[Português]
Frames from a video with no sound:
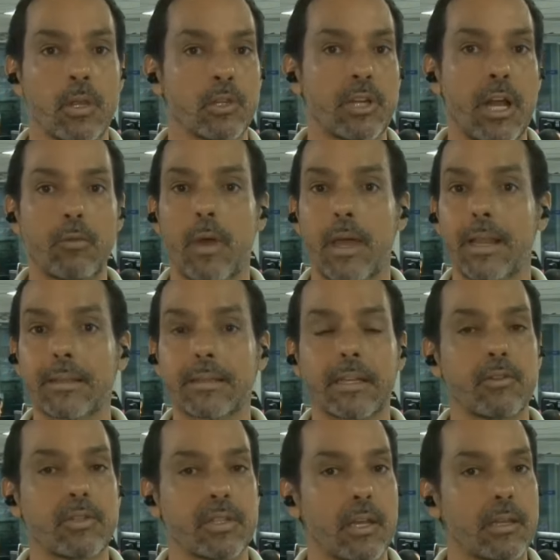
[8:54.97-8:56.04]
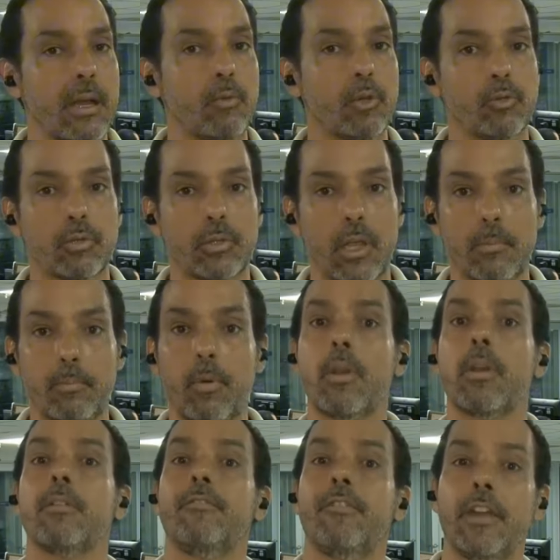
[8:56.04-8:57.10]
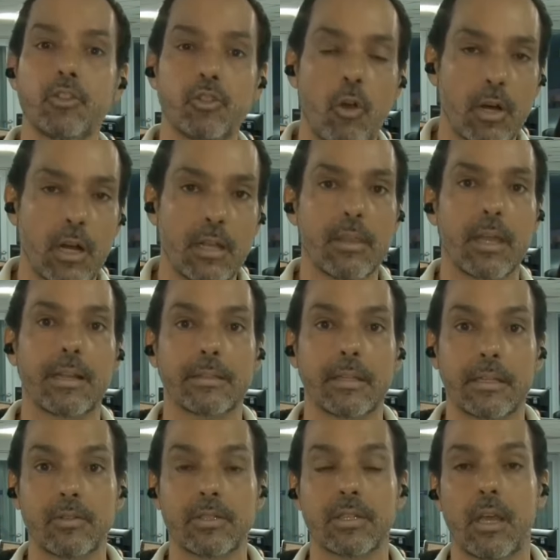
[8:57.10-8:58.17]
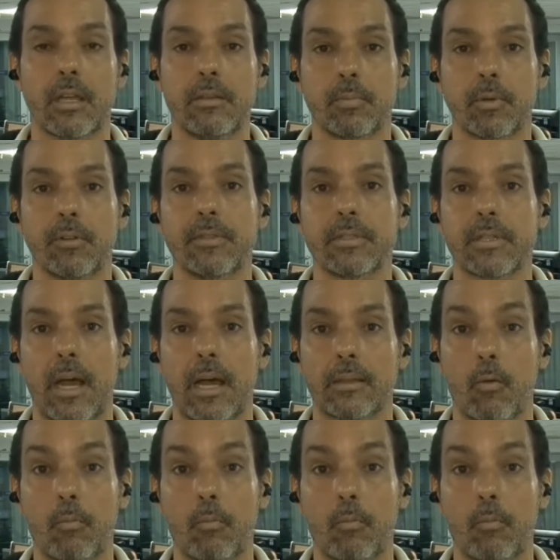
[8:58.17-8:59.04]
Já não é lateral esquerdo há muito tempo, vem jogando na lateral esquerda improvisada.